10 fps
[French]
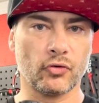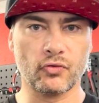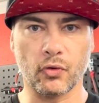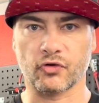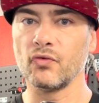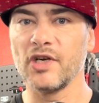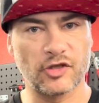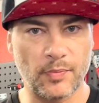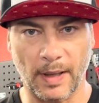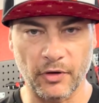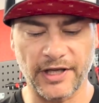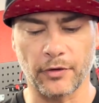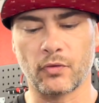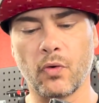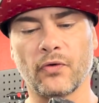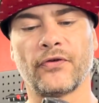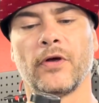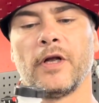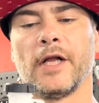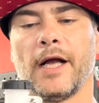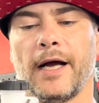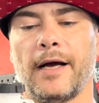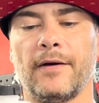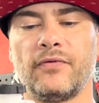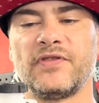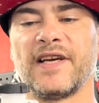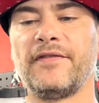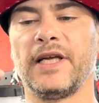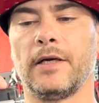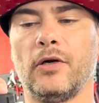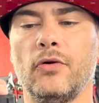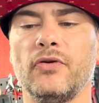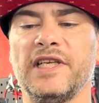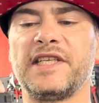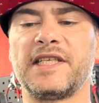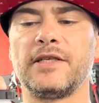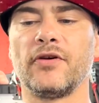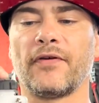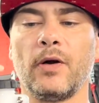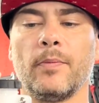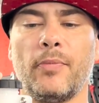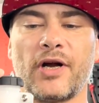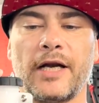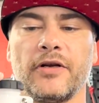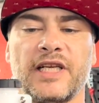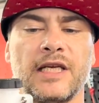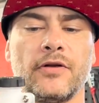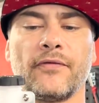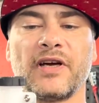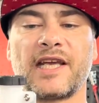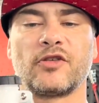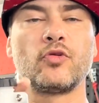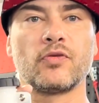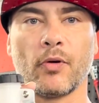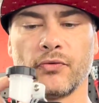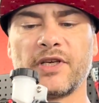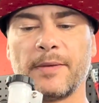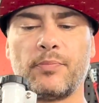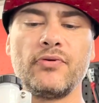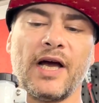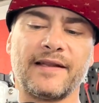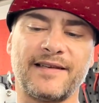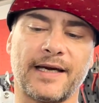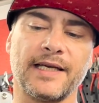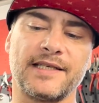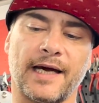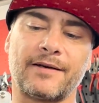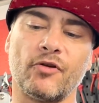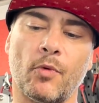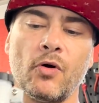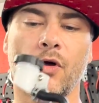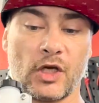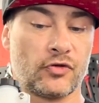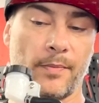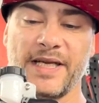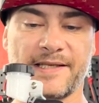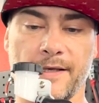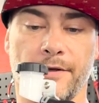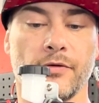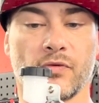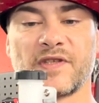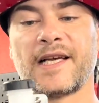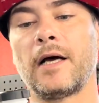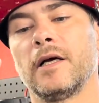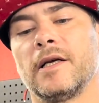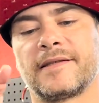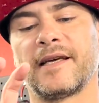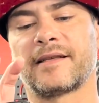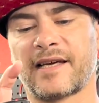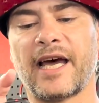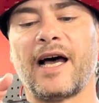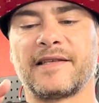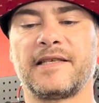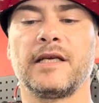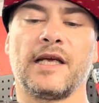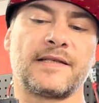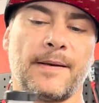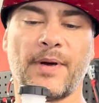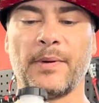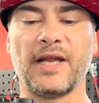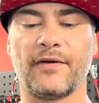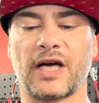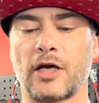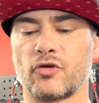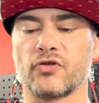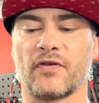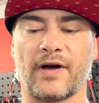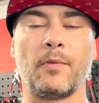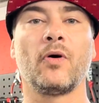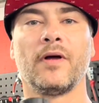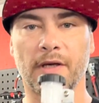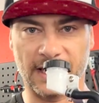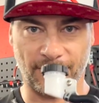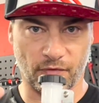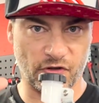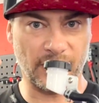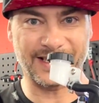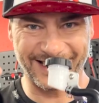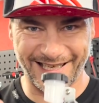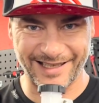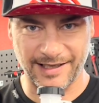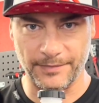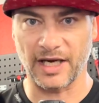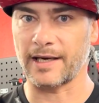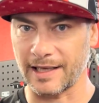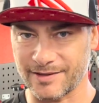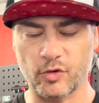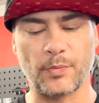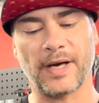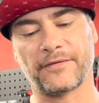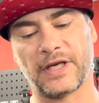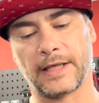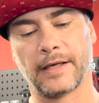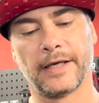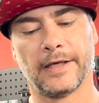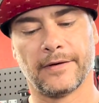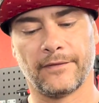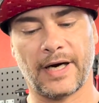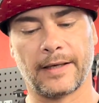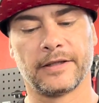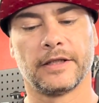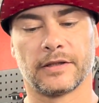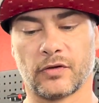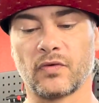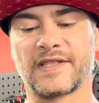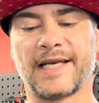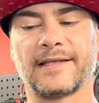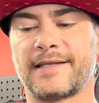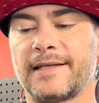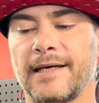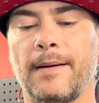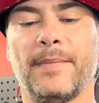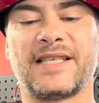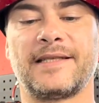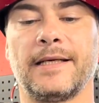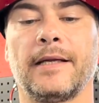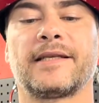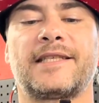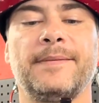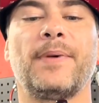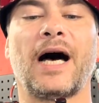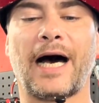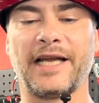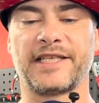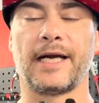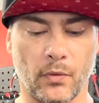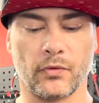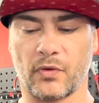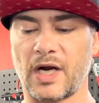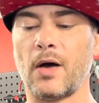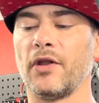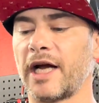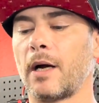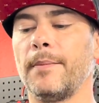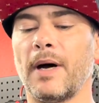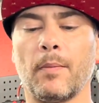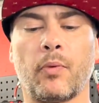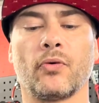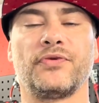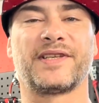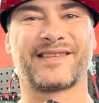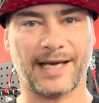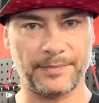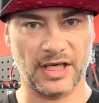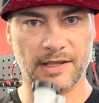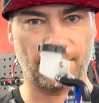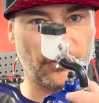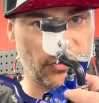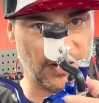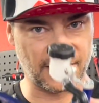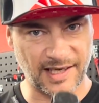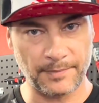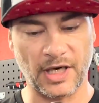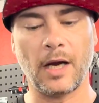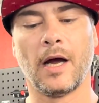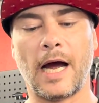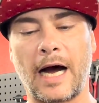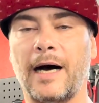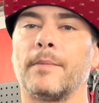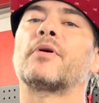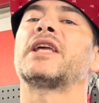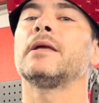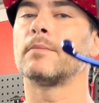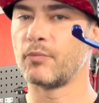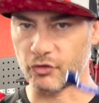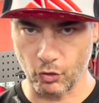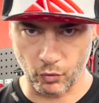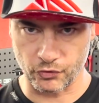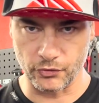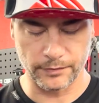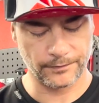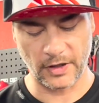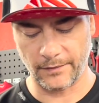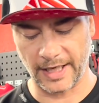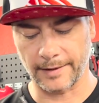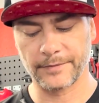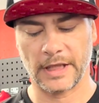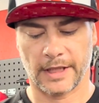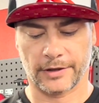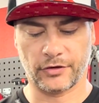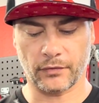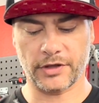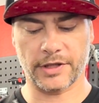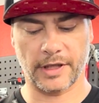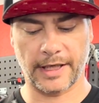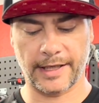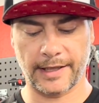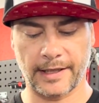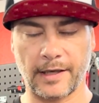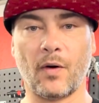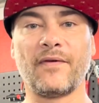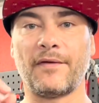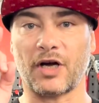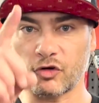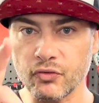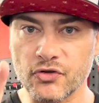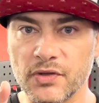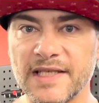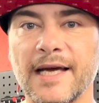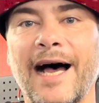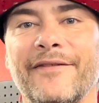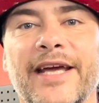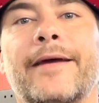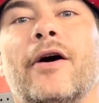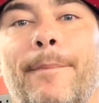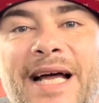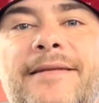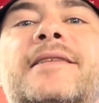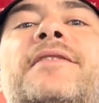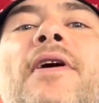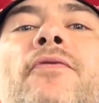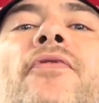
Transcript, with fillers: de course ou les super motards de course, euh, vous avez le liquide de frein, le bocal de liquide de frein qui est suspendu, qui est plus intégré directement sur le mètre cylindre. Donc ça, c'est très racing et ça permet d'avoir quelque chose de vraiment qui fonctionne très très bien, qui a un super feeling. Voilà. Donc ça, c'est un mètre cylindre type radial. Donc là, on a quand même un produit très bien, qui fonctionne très bien, à un prix plutôt contenu. Voilà. Donc, euh, on va voir tout de suite avec euh, Matt qui va vous